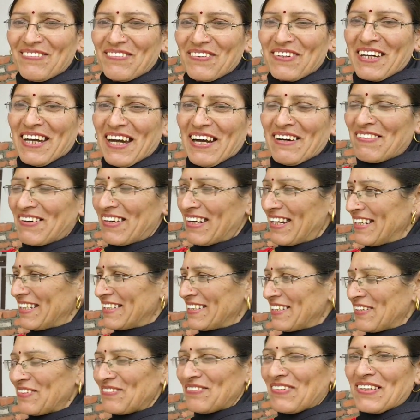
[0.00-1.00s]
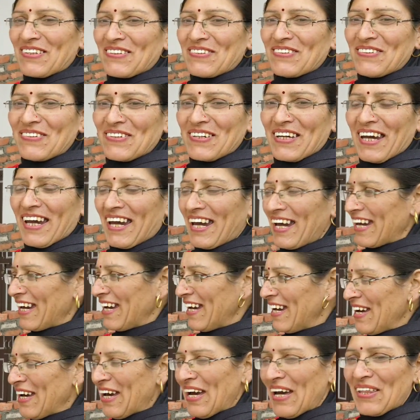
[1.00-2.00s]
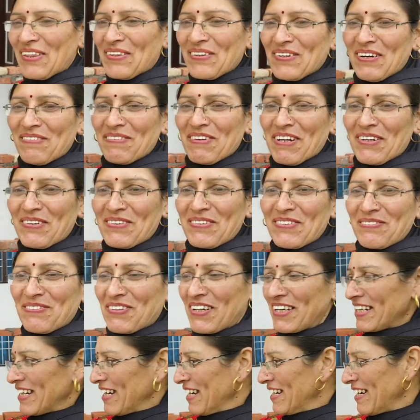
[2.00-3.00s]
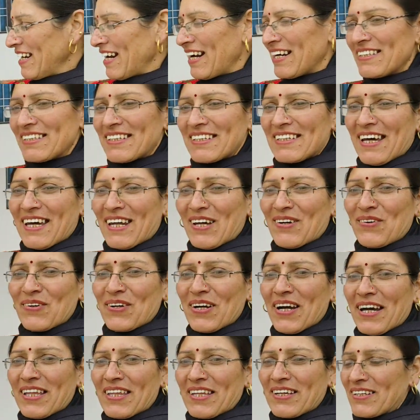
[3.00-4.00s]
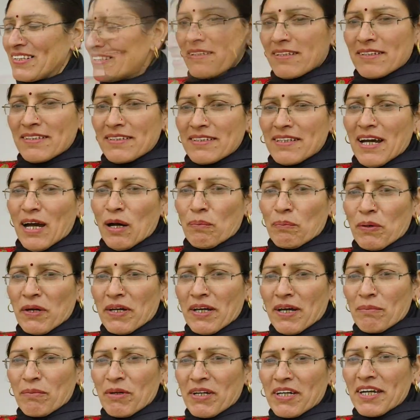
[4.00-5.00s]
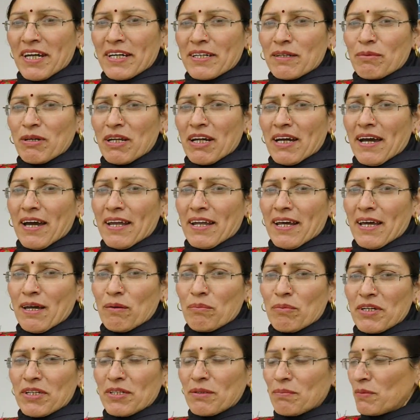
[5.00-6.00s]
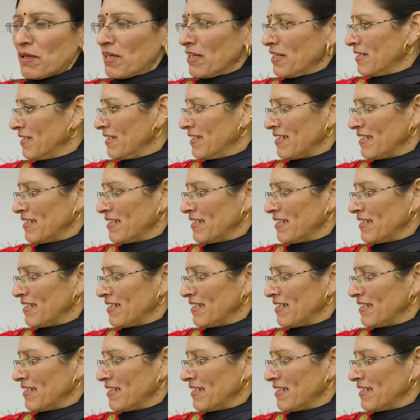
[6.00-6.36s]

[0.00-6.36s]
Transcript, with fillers: अब ये हमारा हिस्सा भी बंद हो गया है तो हमें ना घूम करके यहाँ से जाना होगा अंदर यहाँ पे हमें गेट भी लगाना है बीच में